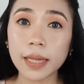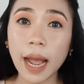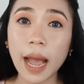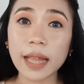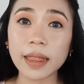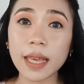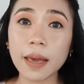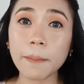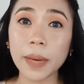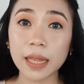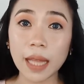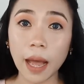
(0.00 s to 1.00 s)
ng
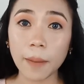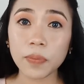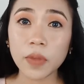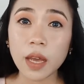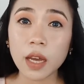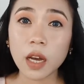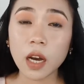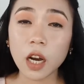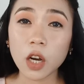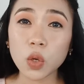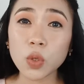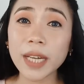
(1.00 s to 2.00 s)
ating mata.
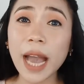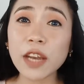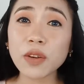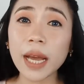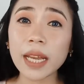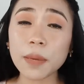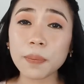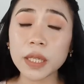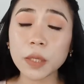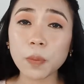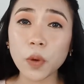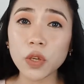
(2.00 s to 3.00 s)
Uh, kung gaano
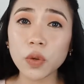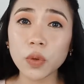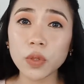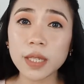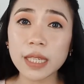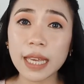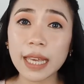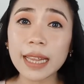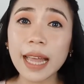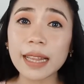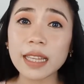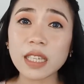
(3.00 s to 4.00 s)
kanipis po yung
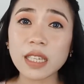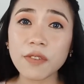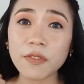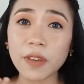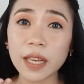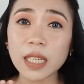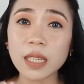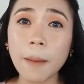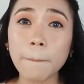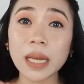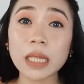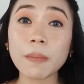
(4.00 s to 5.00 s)
skin natin sa face,
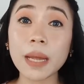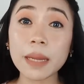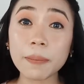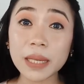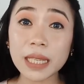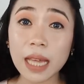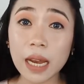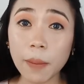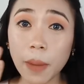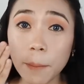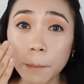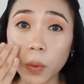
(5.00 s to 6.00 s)
mas manipis na
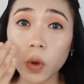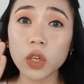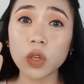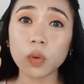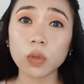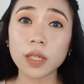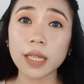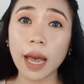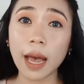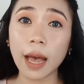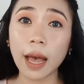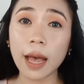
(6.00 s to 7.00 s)
naman po yung
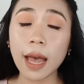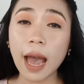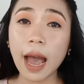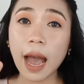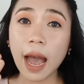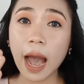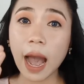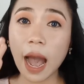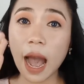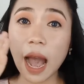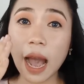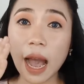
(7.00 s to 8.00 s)
sa
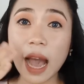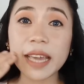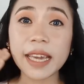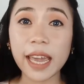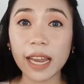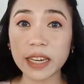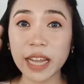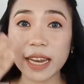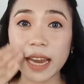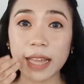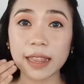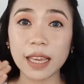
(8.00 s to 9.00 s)
eye
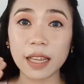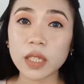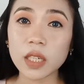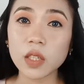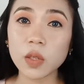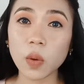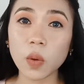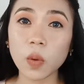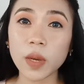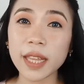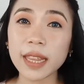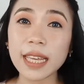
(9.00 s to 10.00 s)
area natin.
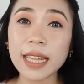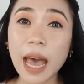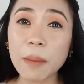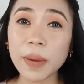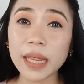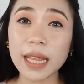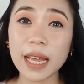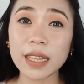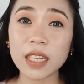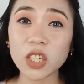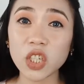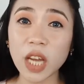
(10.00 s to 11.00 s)
So, hindi dapat
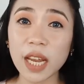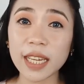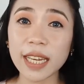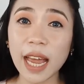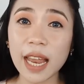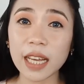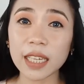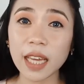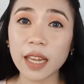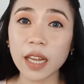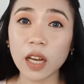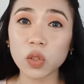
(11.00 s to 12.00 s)
natin siya
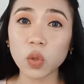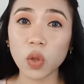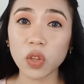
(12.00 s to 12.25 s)
linalagyan ng